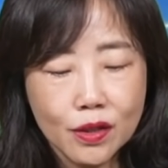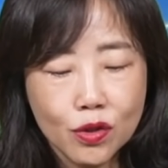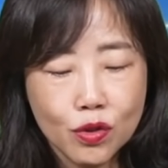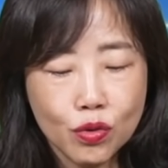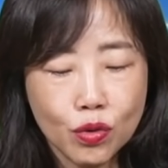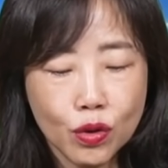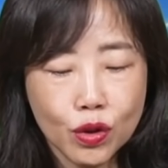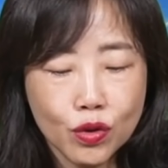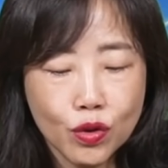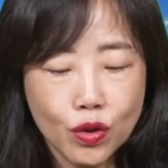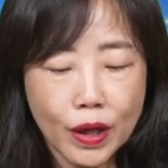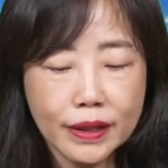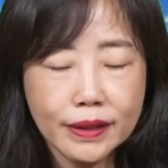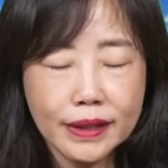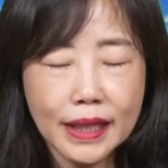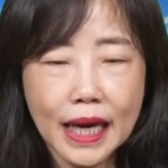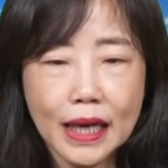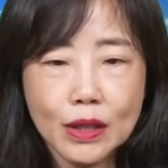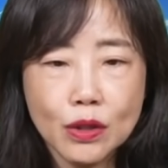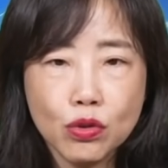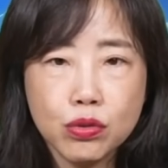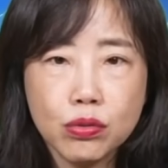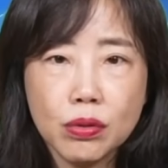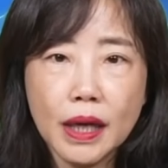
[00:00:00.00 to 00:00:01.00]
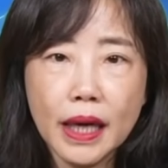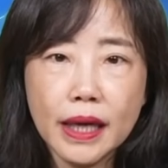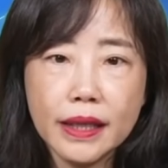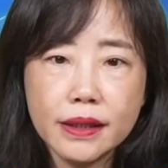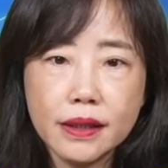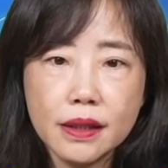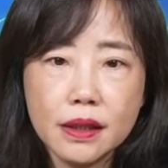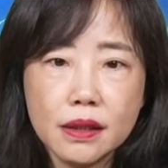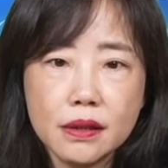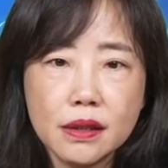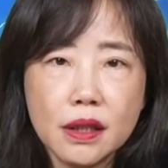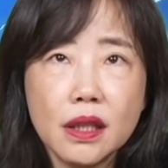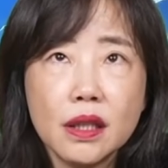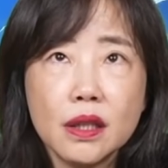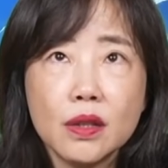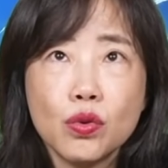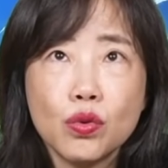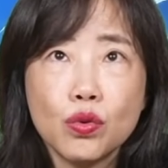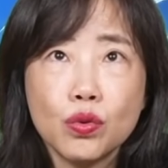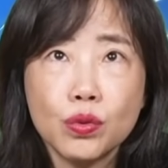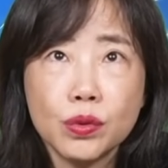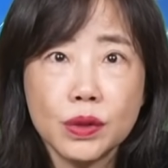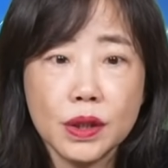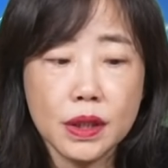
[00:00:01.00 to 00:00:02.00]
所传达出来的特
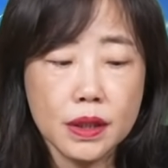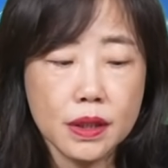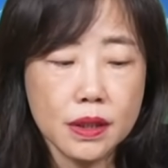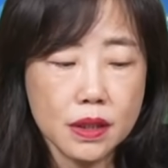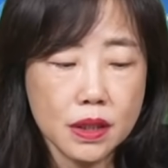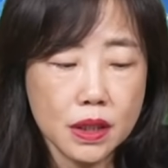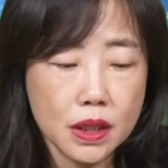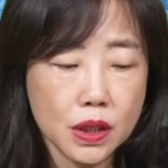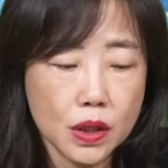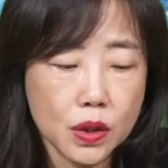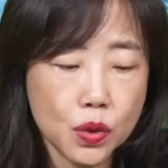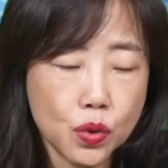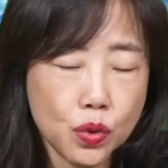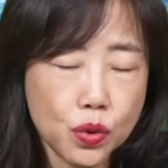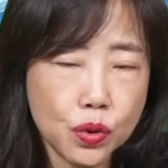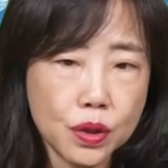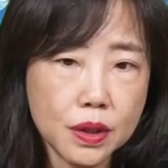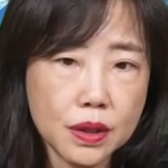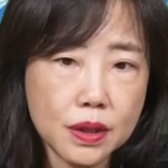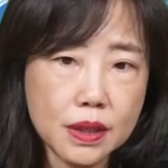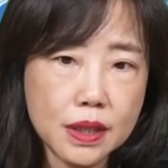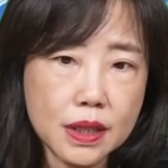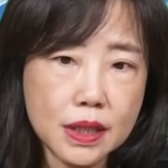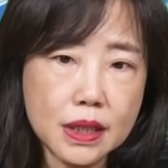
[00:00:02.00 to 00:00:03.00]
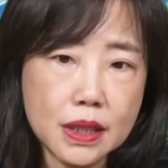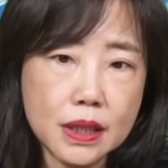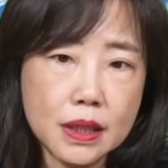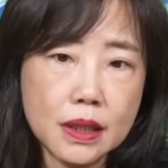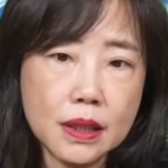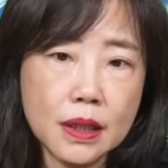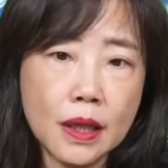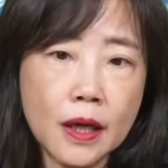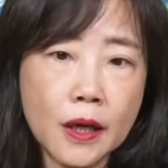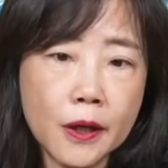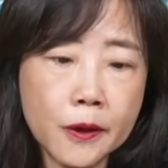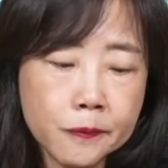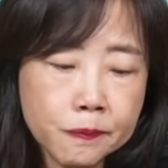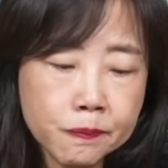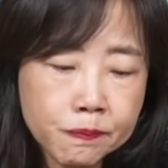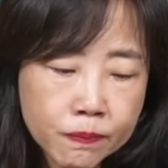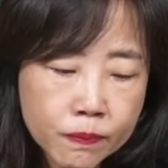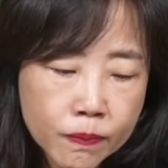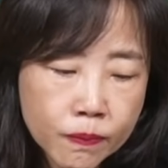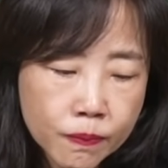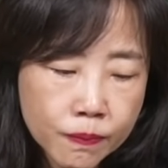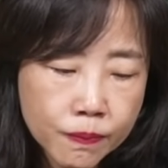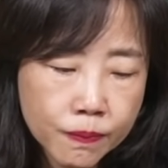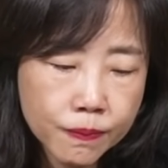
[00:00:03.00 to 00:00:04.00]
殊的这个讯息啊，
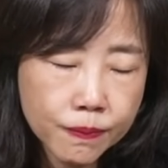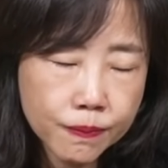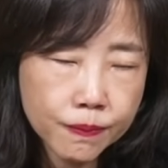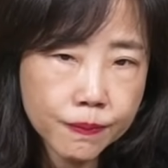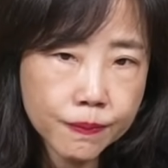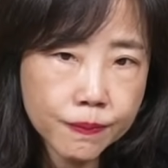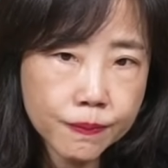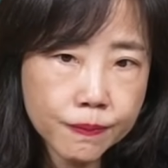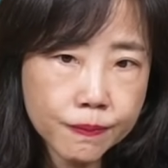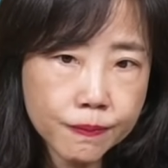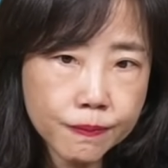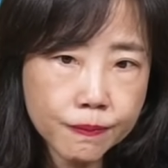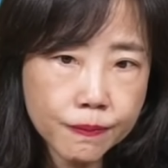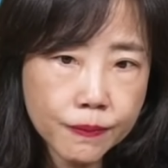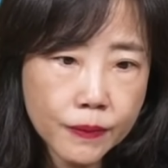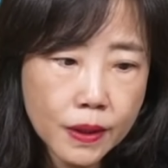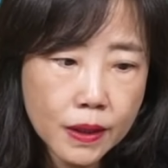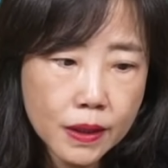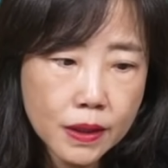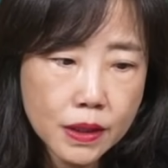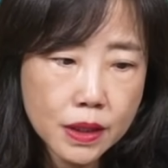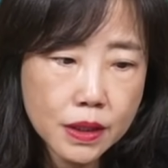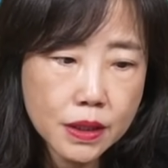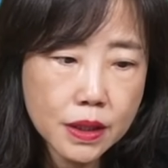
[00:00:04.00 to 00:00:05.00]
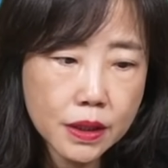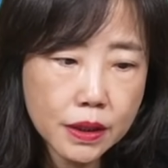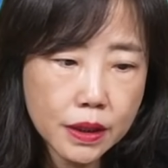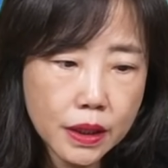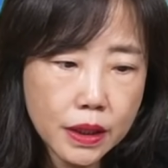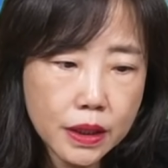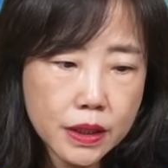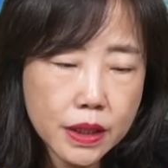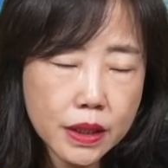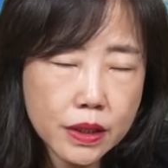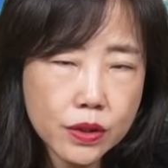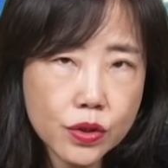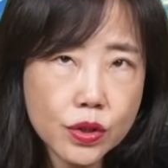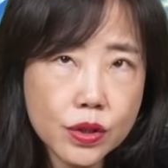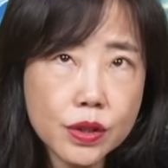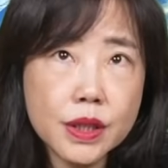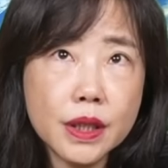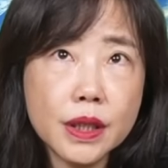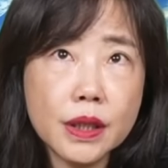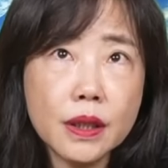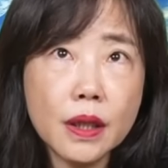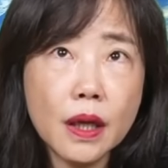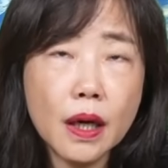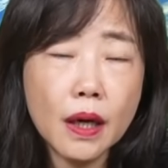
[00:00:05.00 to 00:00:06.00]
嗯，这是第一件事
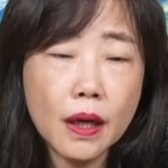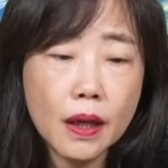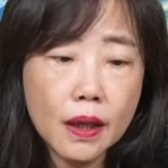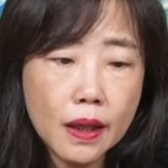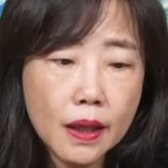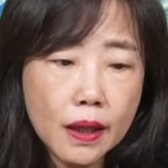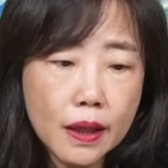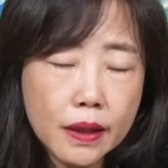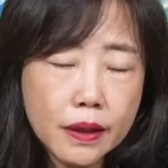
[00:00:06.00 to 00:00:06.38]
情啊。